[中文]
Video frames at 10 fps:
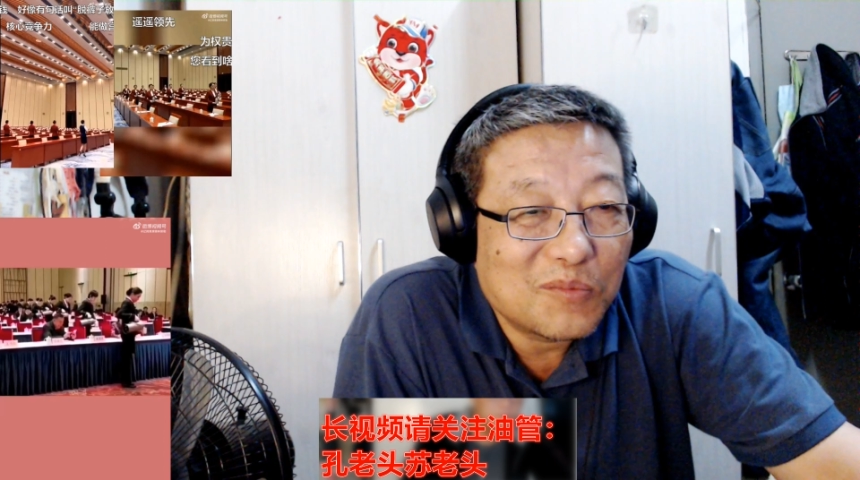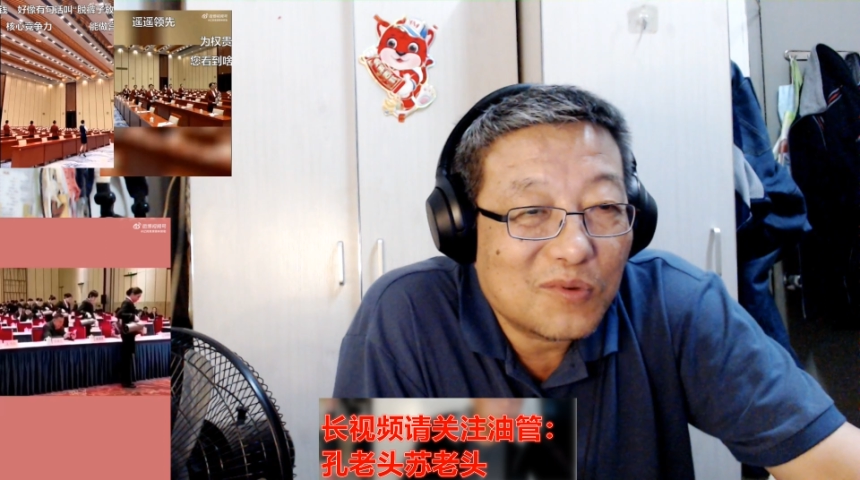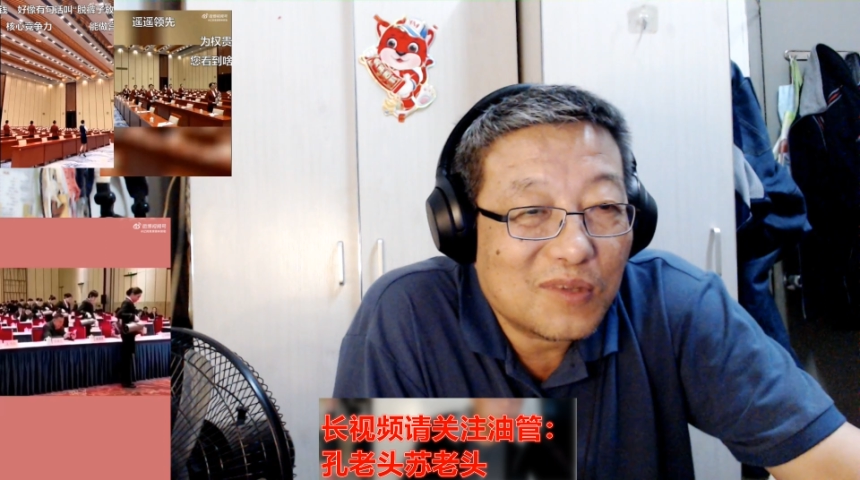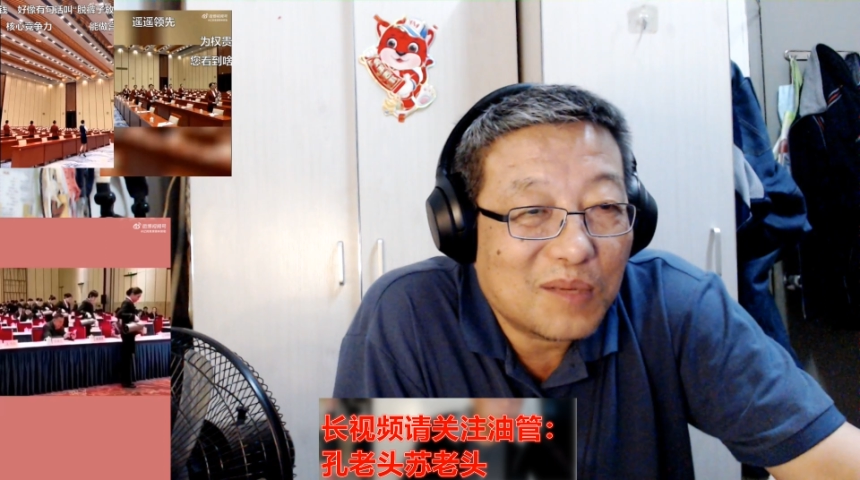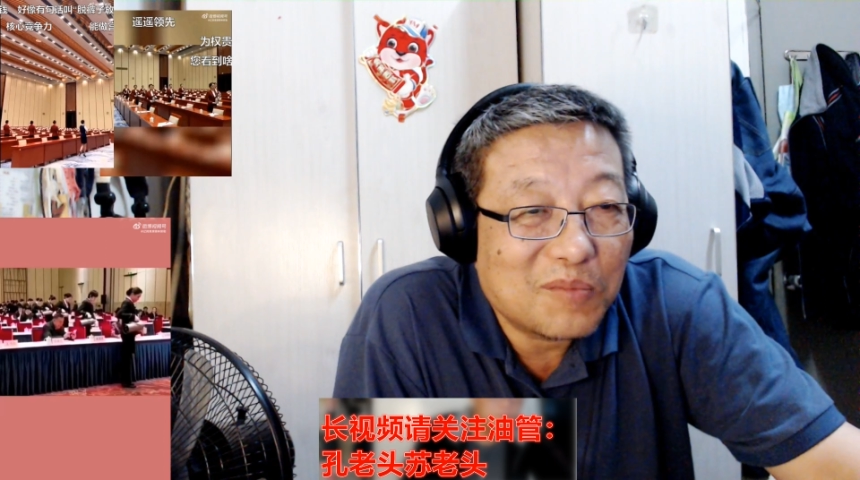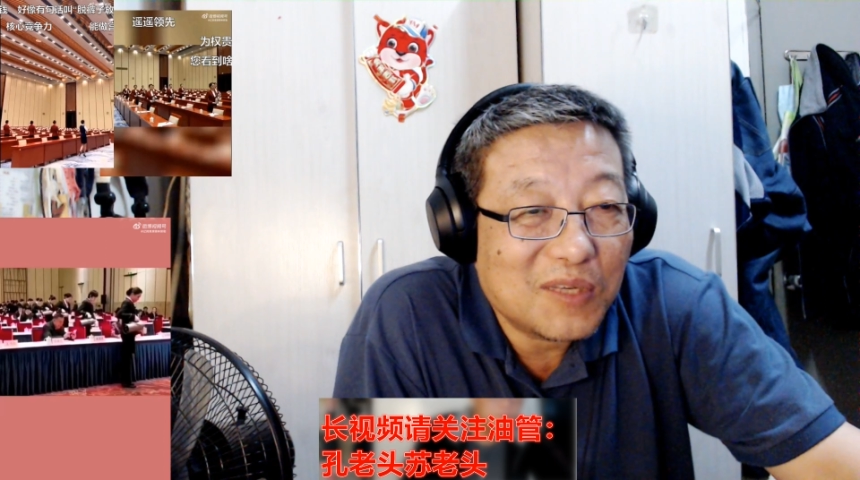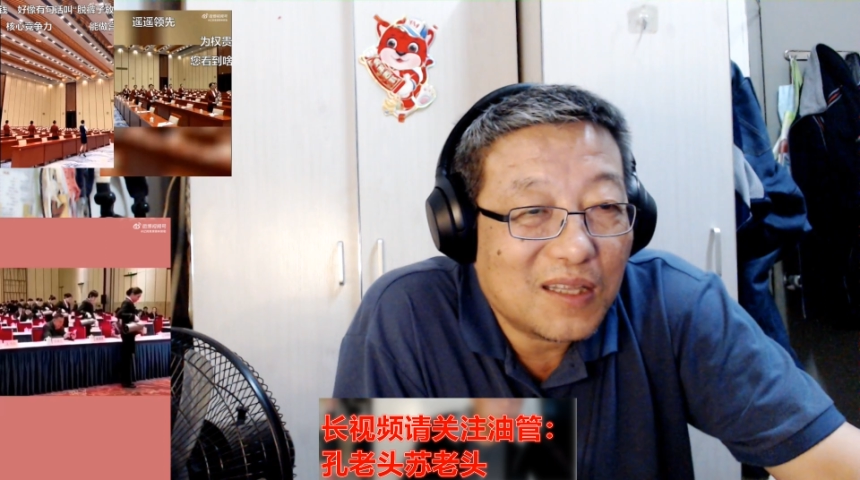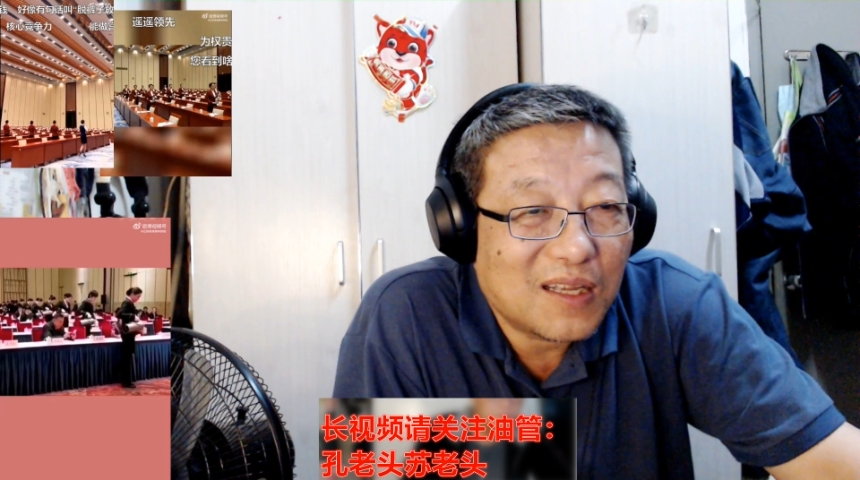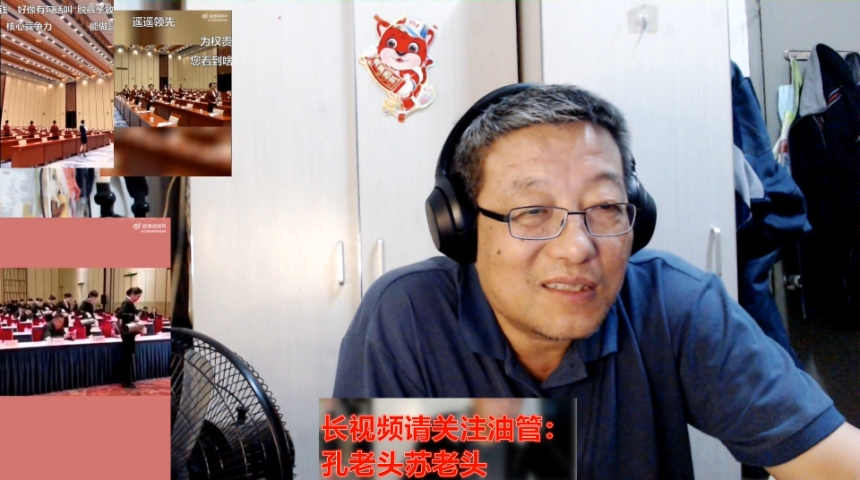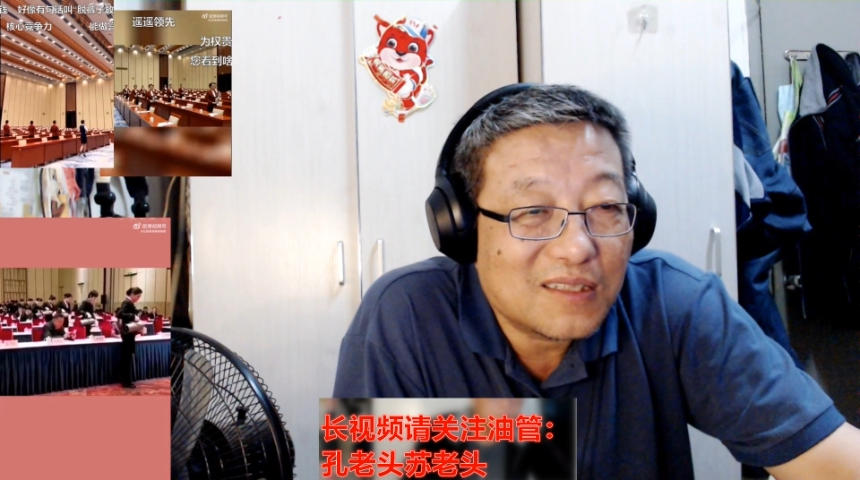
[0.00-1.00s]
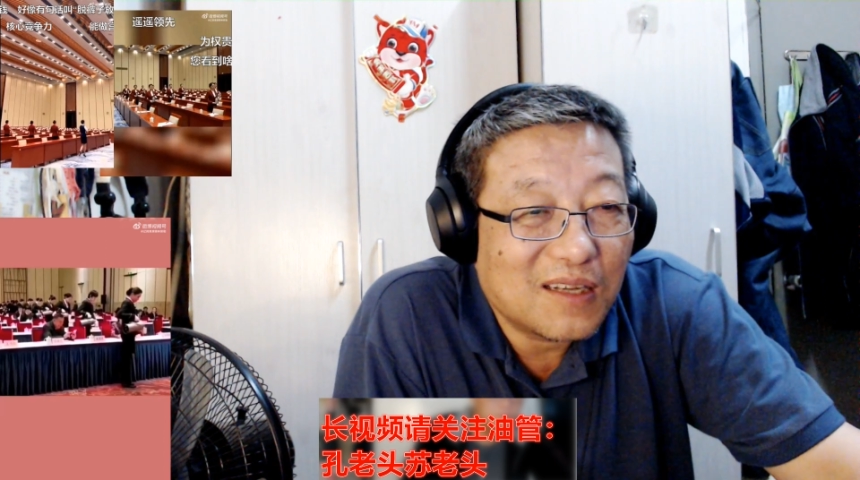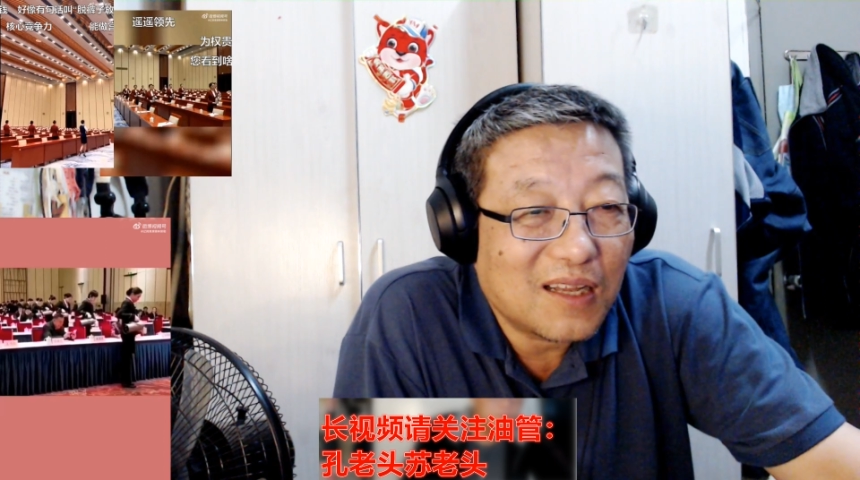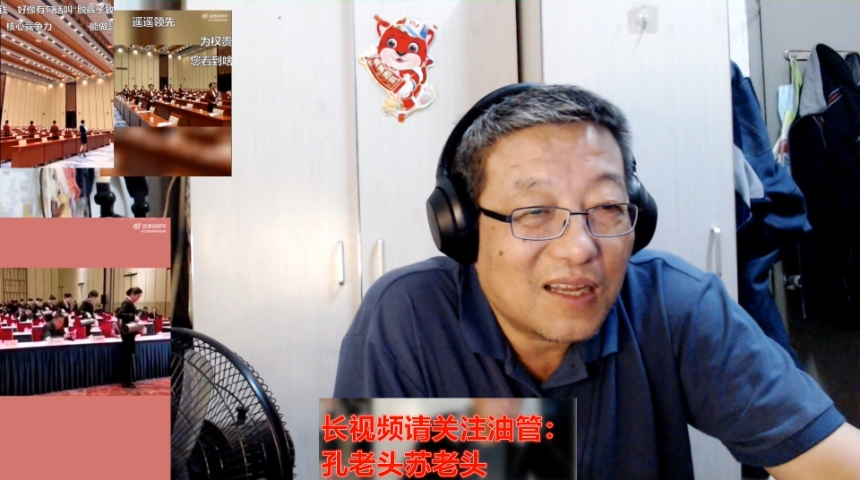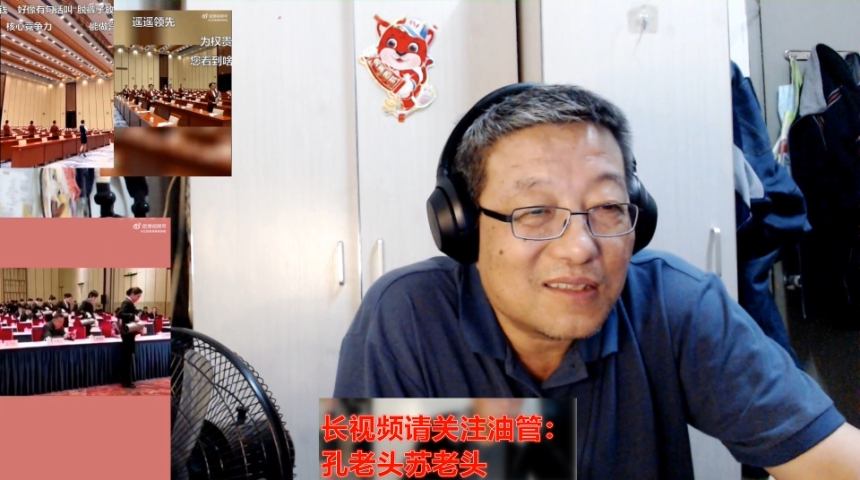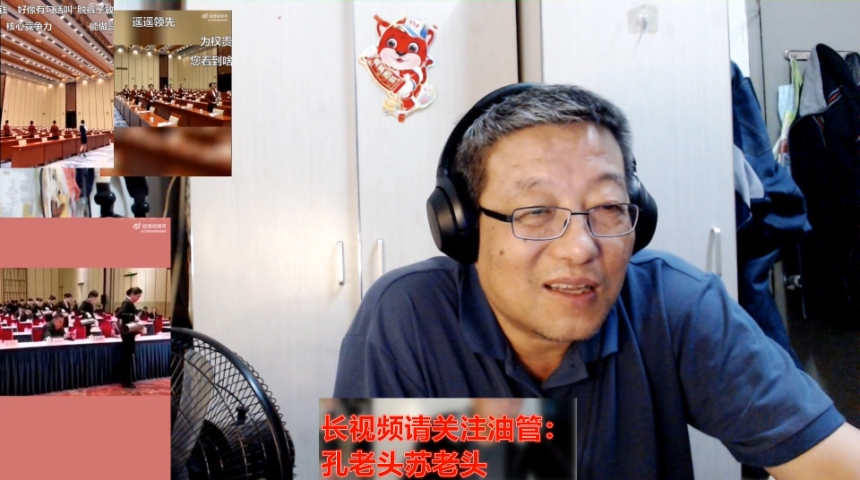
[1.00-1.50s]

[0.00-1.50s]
他们一旦生孩子，